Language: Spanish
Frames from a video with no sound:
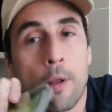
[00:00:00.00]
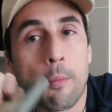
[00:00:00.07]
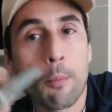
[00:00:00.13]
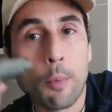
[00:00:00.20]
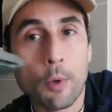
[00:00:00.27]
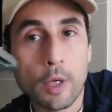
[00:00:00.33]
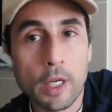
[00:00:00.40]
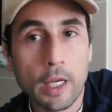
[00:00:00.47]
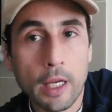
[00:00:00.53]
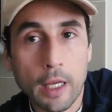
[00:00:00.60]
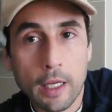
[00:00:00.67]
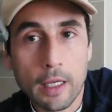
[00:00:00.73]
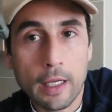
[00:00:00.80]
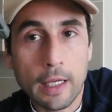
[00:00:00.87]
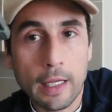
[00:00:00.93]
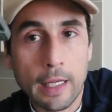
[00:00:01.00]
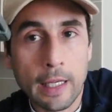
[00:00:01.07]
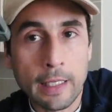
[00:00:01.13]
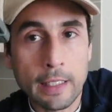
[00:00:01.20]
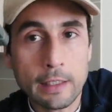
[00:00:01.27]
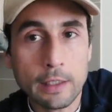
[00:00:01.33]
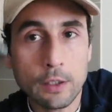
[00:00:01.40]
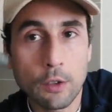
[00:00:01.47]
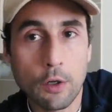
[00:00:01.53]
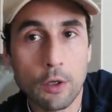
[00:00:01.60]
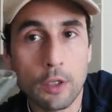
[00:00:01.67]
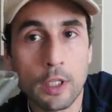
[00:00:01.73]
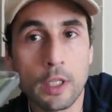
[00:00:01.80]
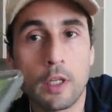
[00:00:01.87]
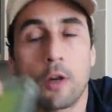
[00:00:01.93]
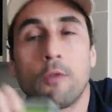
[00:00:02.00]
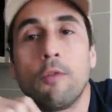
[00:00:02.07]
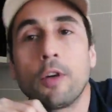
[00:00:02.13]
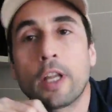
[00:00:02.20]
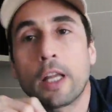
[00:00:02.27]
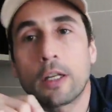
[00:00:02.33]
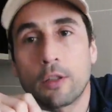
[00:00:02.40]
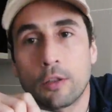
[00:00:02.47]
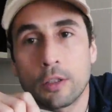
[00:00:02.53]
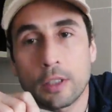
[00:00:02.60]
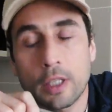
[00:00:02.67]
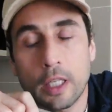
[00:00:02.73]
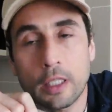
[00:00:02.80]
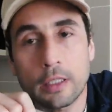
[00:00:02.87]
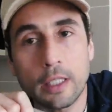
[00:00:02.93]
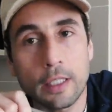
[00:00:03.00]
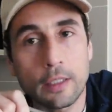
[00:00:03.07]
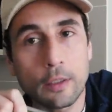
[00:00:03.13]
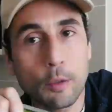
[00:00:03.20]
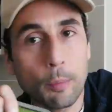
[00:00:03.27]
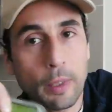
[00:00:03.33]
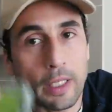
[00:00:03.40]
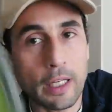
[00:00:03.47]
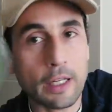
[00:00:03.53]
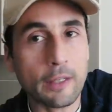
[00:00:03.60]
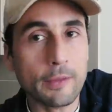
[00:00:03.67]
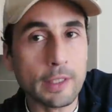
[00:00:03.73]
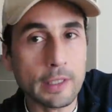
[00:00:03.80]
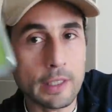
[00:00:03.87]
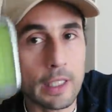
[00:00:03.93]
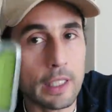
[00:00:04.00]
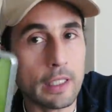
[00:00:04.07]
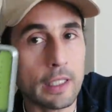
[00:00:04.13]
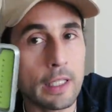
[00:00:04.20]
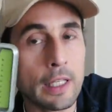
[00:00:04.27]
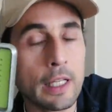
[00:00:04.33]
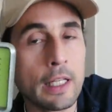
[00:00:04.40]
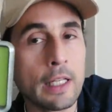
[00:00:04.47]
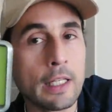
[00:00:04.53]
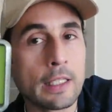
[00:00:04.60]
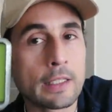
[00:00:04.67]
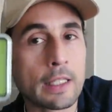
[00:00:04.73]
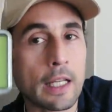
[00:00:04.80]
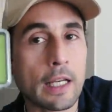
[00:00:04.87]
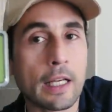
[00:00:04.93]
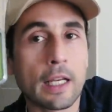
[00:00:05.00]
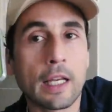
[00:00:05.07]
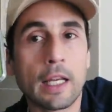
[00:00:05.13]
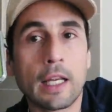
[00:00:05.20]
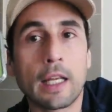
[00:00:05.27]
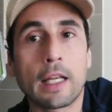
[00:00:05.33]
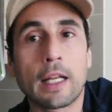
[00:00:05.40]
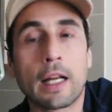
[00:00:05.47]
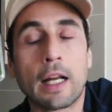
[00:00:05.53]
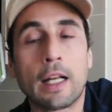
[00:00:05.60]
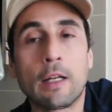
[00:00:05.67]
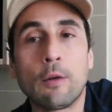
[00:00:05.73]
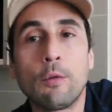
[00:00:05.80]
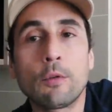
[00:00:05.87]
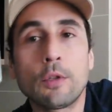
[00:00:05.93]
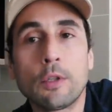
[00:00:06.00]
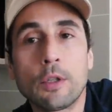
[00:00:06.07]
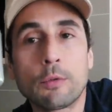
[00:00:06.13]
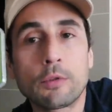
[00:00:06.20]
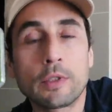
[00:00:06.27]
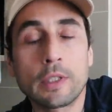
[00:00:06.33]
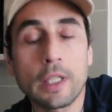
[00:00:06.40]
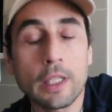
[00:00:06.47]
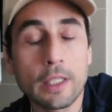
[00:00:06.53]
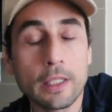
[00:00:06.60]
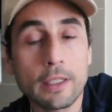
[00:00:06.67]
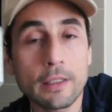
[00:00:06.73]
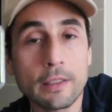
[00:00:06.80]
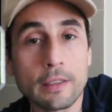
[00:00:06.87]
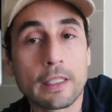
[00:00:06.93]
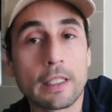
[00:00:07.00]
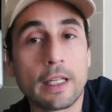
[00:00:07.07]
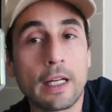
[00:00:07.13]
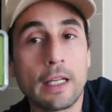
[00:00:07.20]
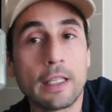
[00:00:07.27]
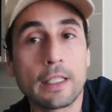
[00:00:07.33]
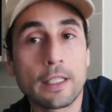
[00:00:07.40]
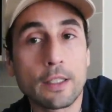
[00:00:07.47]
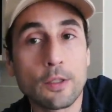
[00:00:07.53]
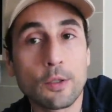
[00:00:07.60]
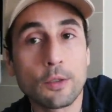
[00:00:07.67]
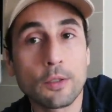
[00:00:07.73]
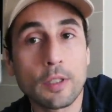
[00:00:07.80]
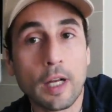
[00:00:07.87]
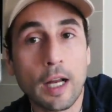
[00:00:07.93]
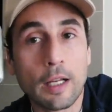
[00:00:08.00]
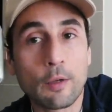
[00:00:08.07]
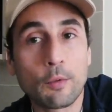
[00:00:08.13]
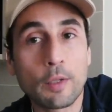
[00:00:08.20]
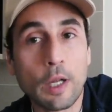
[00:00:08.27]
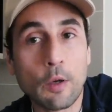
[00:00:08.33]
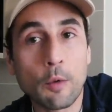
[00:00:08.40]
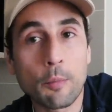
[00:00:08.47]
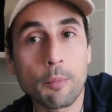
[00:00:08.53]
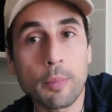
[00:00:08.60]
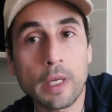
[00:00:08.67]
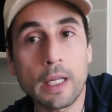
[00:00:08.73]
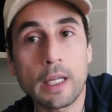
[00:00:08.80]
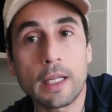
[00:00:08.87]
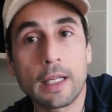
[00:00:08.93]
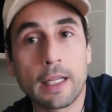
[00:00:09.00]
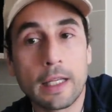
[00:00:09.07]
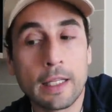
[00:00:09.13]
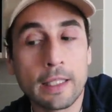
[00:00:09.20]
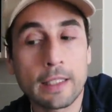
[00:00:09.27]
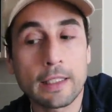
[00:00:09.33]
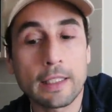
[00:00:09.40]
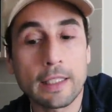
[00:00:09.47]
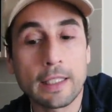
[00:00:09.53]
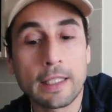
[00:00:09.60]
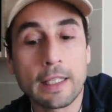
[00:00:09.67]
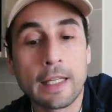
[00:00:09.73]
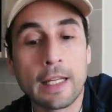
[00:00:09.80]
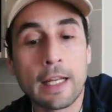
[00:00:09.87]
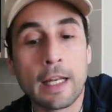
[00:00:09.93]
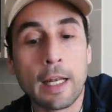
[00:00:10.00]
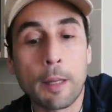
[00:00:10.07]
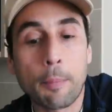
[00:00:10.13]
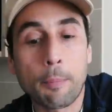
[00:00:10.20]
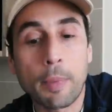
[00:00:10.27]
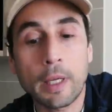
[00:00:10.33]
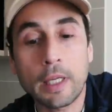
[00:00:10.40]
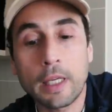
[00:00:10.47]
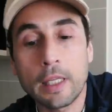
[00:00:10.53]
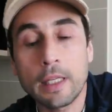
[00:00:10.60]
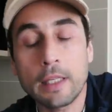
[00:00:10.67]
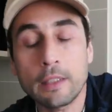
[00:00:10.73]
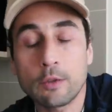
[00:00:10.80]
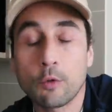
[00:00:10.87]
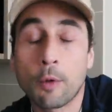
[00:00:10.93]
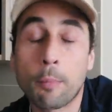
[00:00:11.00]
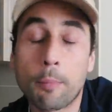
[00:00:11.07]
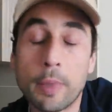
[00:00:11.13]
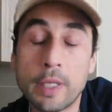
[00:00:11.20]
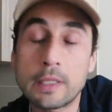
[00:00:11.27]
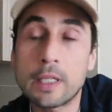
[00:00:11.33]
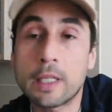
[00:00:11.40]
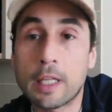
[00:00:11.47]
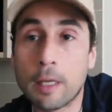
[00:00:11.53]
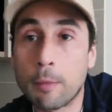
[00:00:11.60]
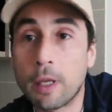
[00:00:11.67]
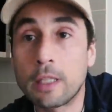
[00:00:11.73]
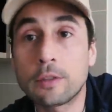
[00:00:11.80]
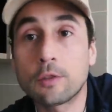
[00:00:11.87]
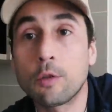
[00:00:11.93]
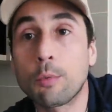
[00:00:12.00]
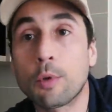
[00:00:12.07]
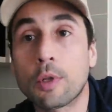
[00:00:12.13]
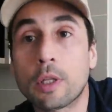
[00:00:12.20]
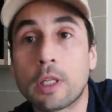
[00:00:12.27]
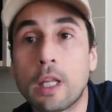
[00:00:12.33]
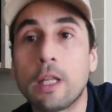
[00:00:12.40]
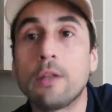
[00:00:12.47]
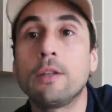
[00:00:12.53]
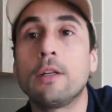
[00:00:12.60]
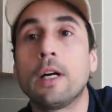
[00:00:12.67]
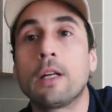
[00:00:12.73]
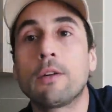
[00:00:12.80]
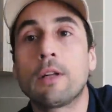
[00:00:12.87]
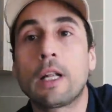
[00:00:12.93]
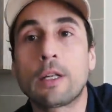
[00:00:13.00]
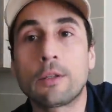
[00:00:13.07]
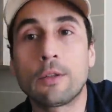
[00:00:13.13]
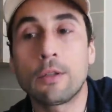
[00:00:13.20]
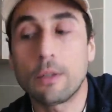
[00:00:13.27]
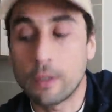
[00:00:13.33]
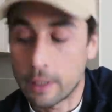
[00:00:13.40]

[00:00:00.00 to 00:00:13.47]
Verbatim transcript: porque en ese orden los voy a ir contactando para revisar si es que alguno de ustedes ha hecho alguna compra en las páginas o empresas que me han soportado a lo largo